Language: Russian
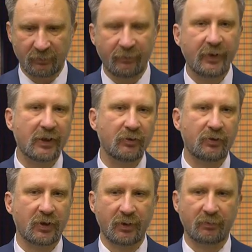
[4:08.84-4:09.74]

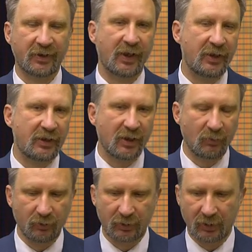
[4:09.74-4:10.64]
выкинуть или подарить
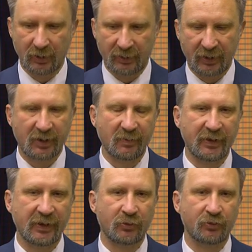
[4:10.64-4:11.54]
кому-то, если
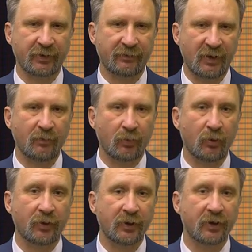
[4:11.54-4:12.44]
монеты уж совсем в
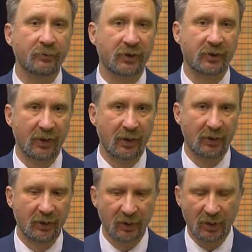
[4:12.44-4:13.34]
плохоньком
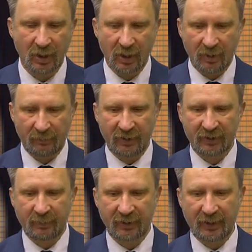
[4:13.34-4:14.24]
состоянии.
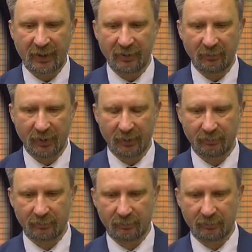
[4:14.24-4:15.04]
Пересмотрели мы